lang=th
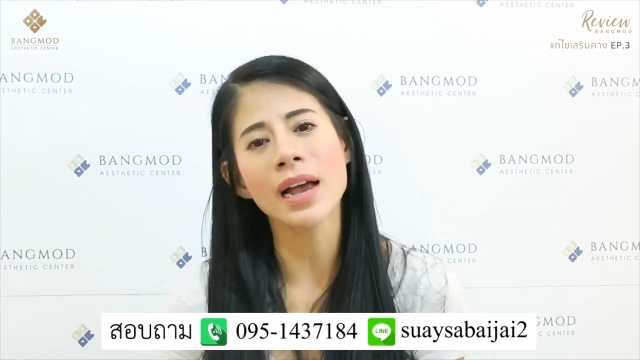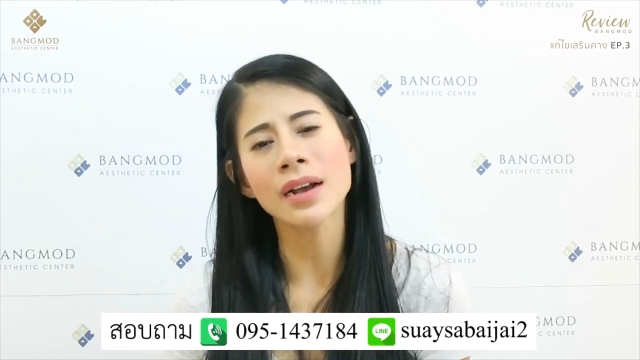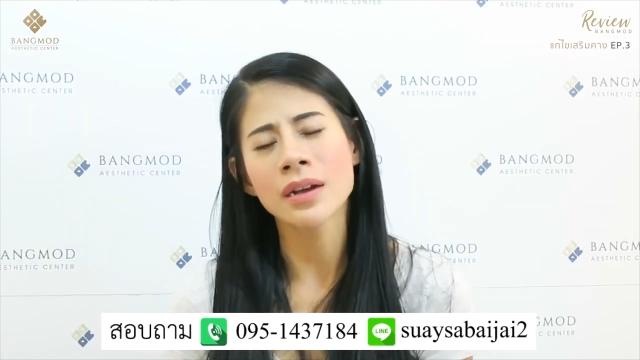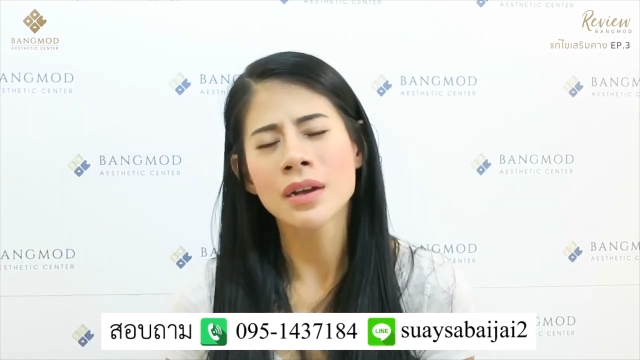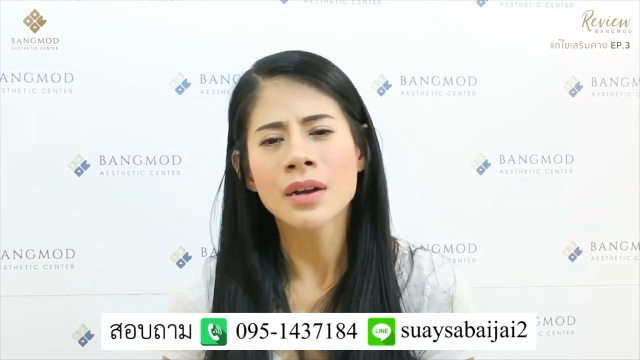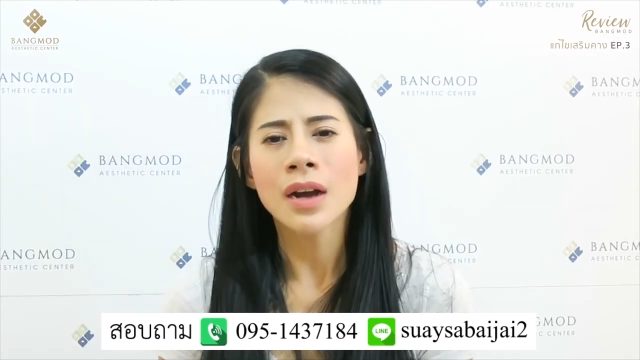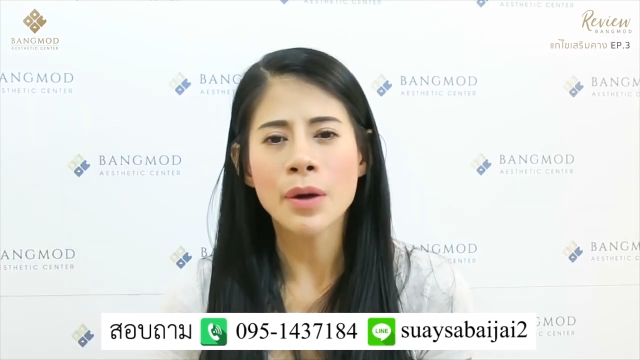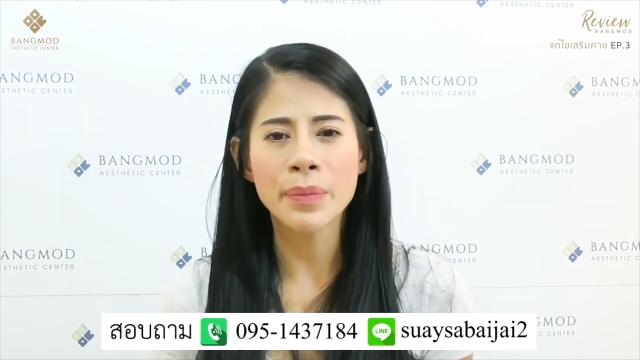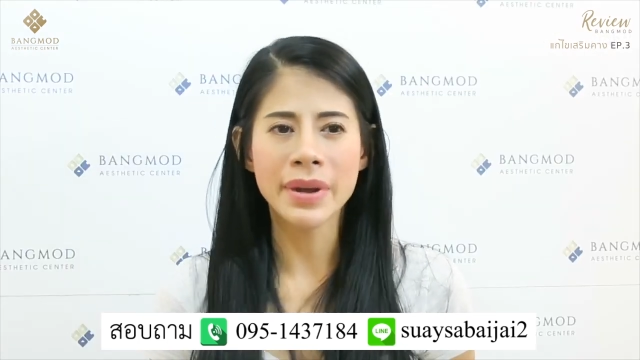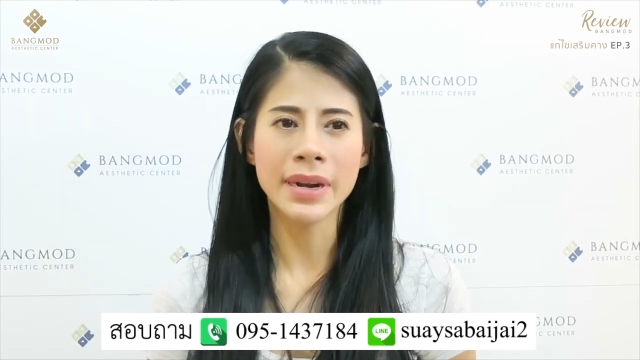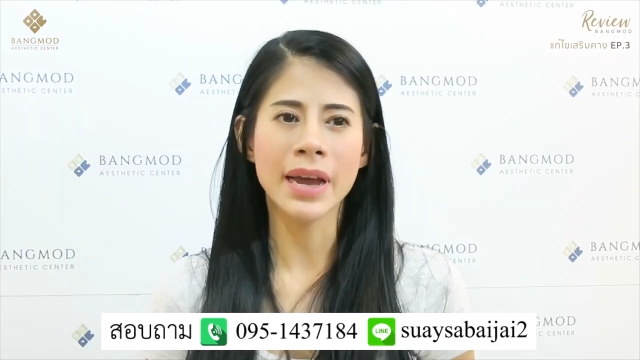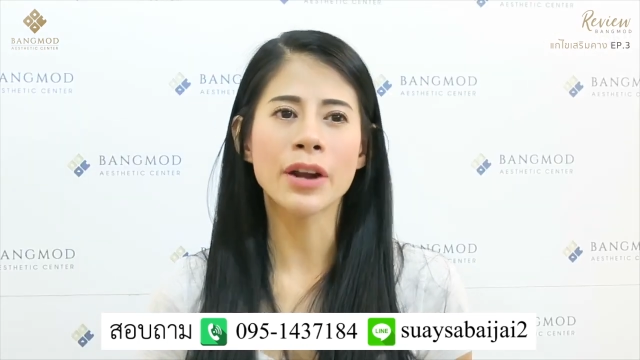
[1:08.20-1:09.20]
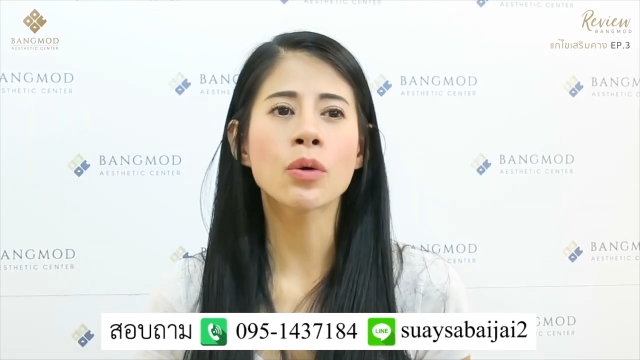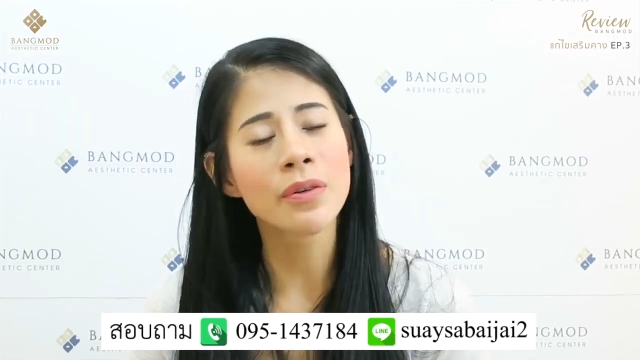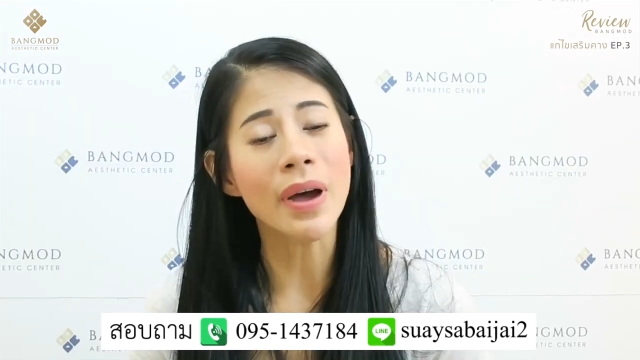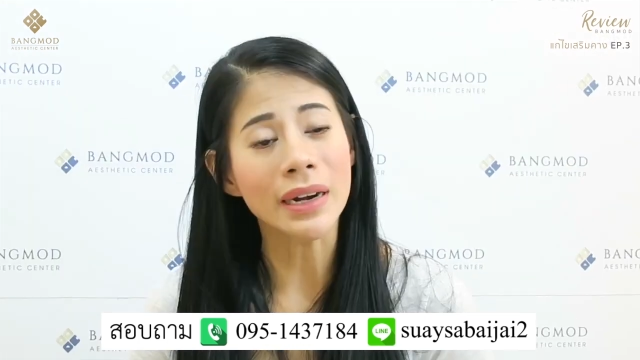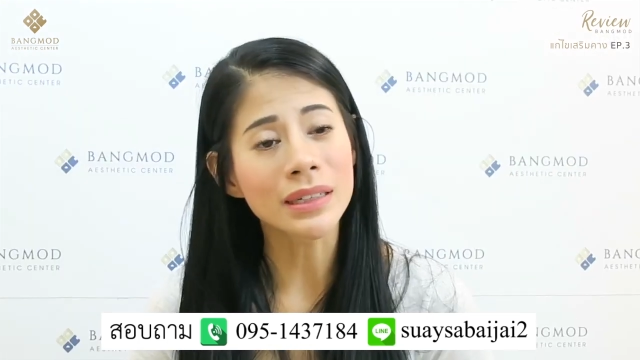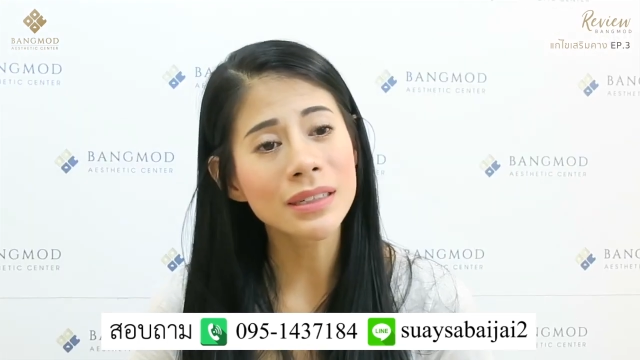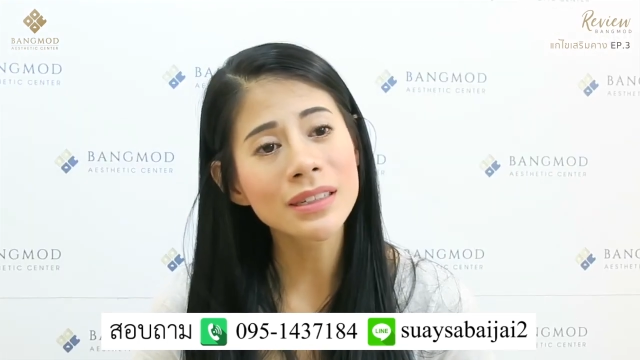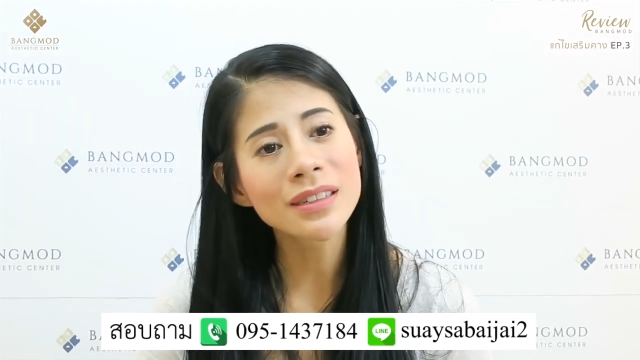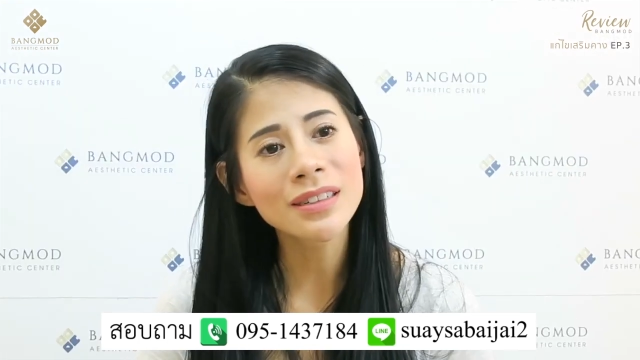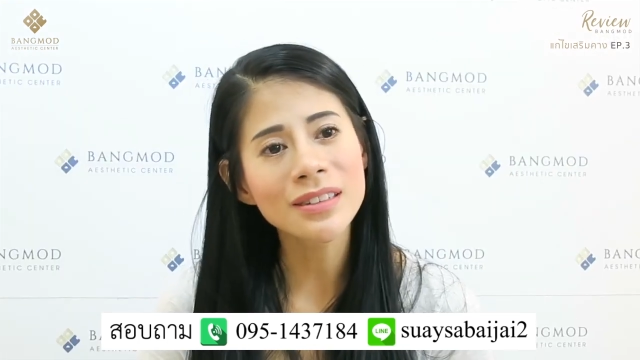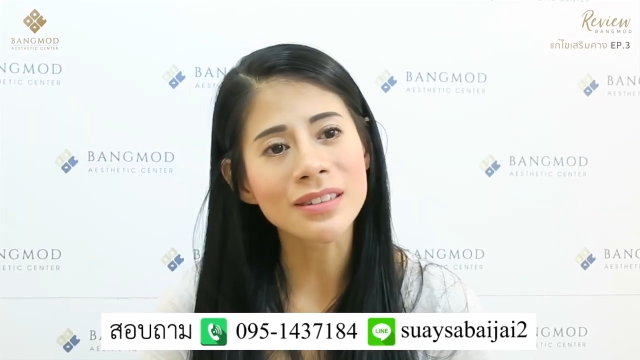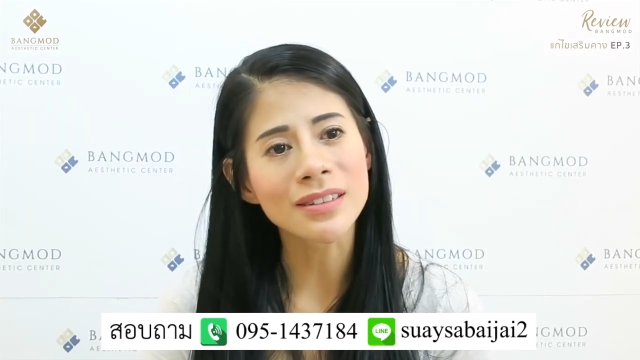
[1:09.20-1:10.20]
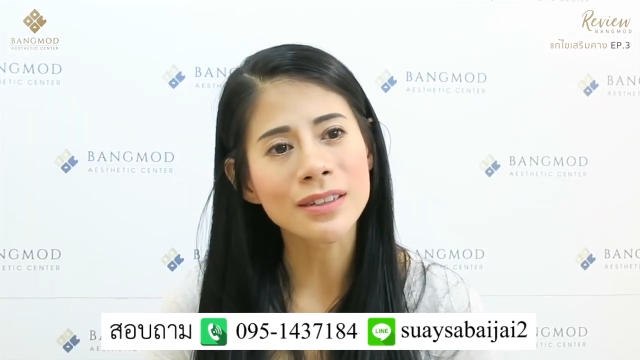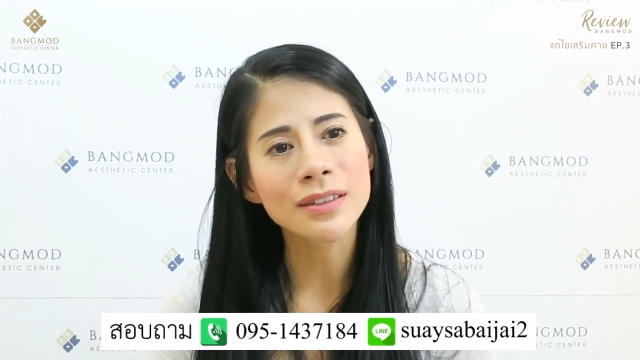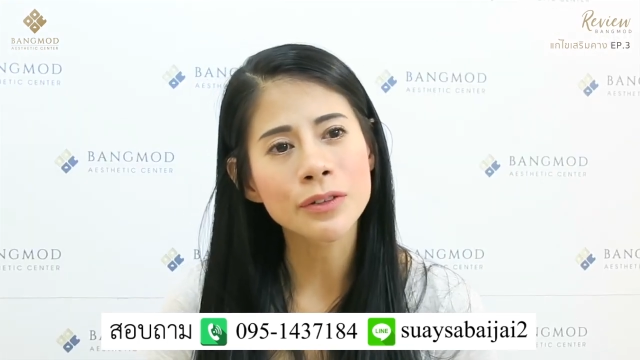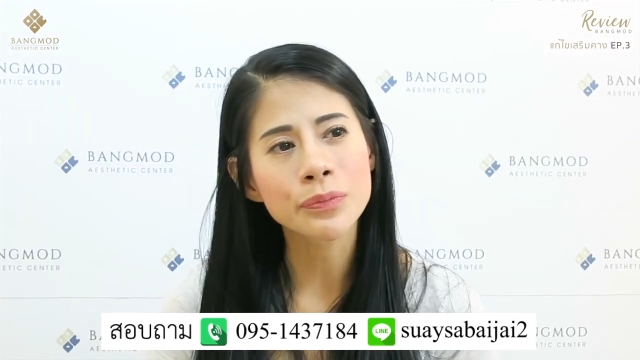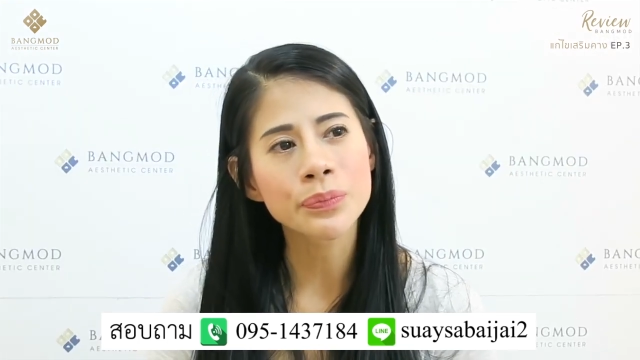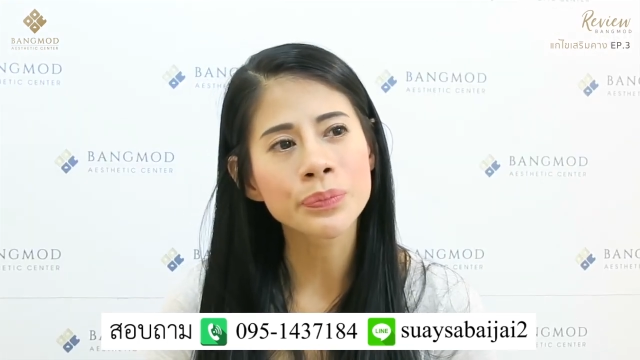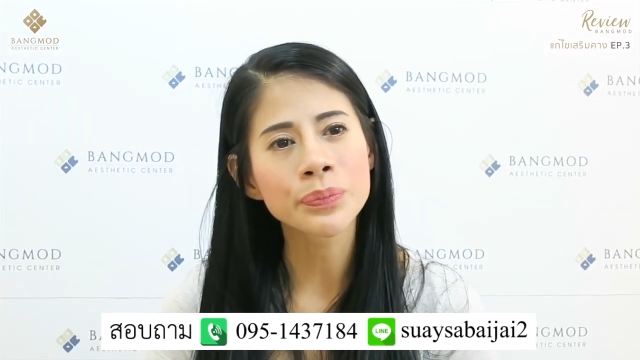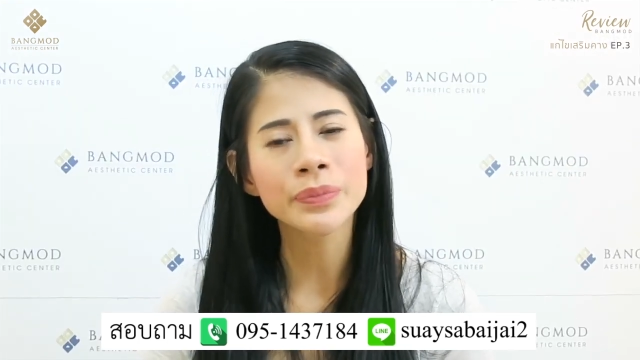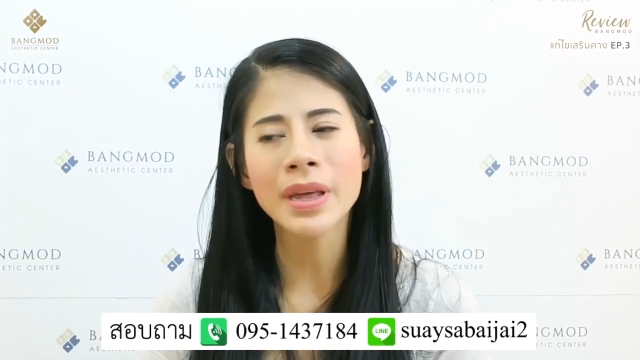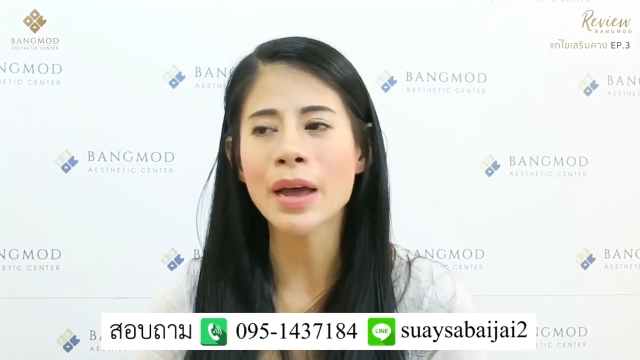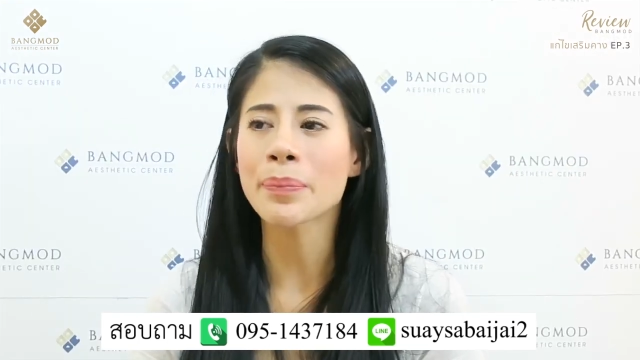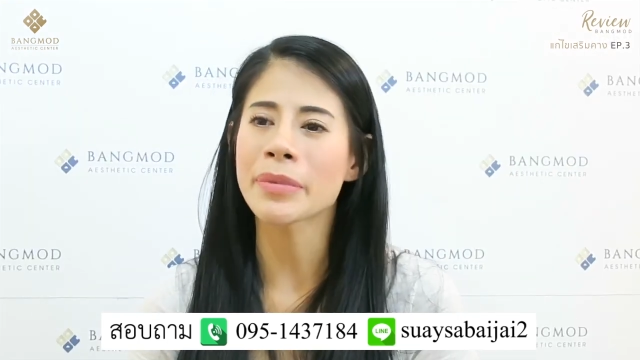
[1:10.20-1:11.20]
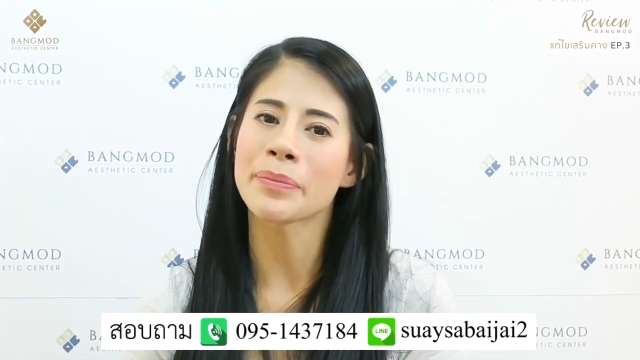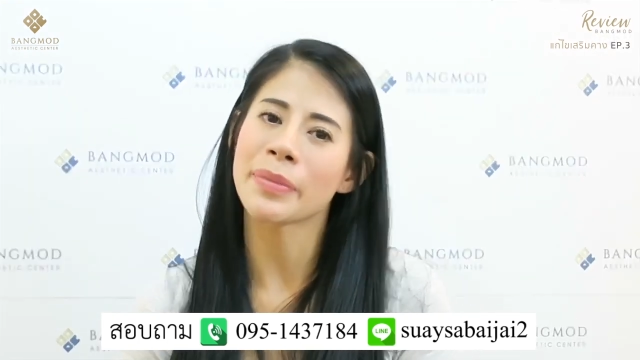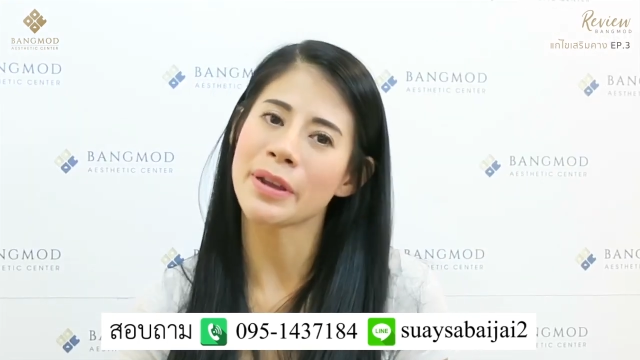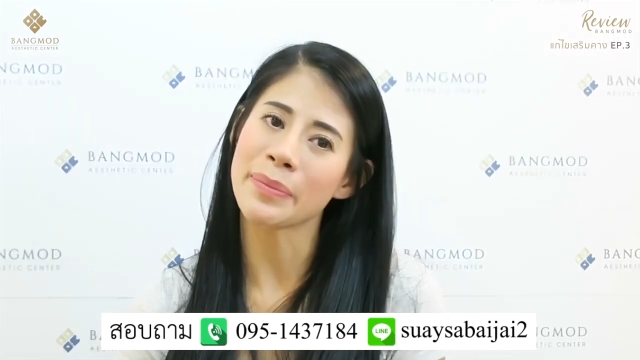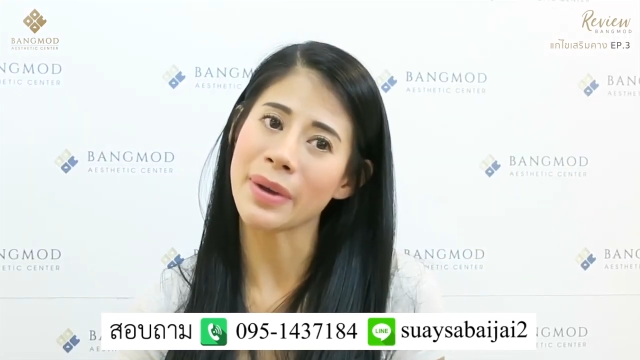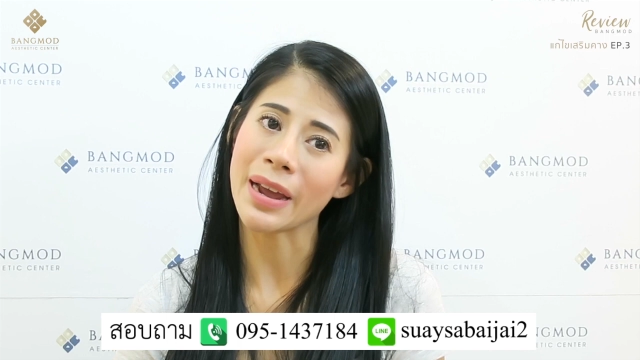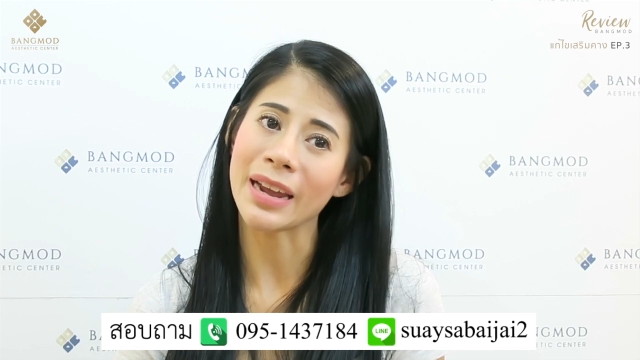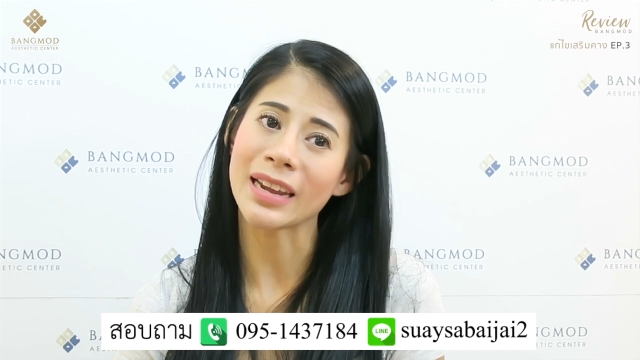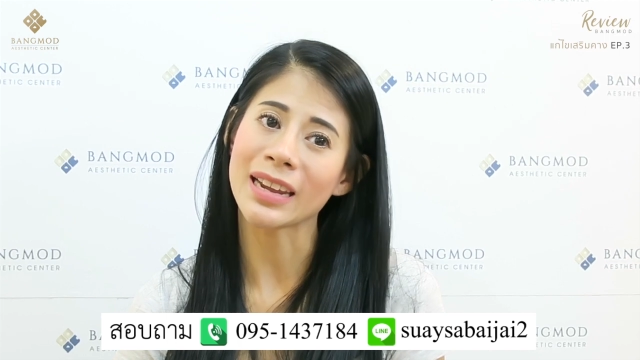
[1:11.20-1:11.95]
นทักทำไมหน้าดูหวานขึ้นหน้าเปลี่ยนไปไหม